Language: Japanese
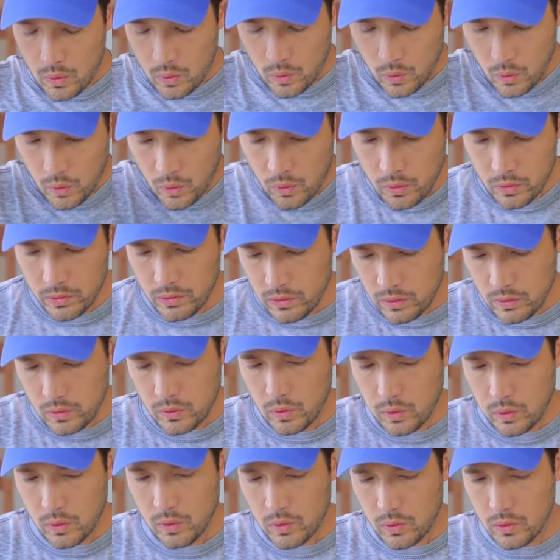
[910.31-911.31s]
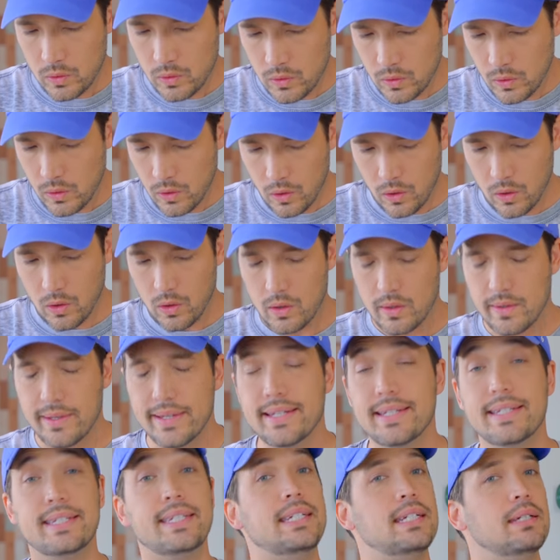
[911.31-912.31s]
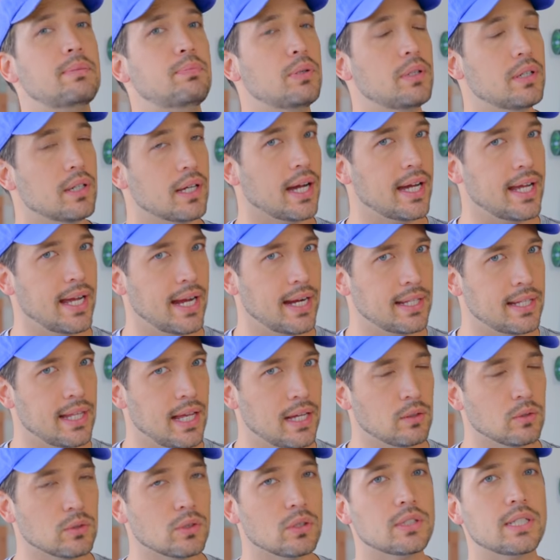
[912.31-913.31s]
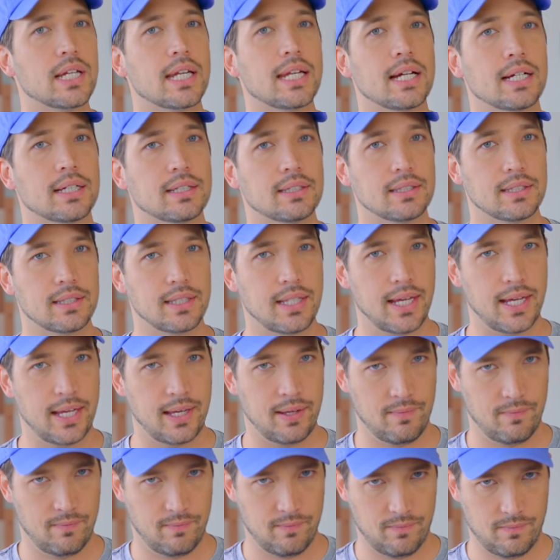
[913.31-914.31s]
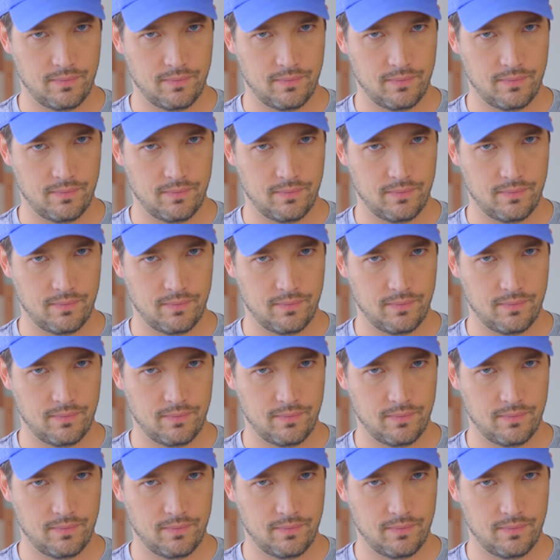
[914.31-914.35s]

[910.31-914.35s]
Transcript: 本当の自分がやりたいことじゃなくて、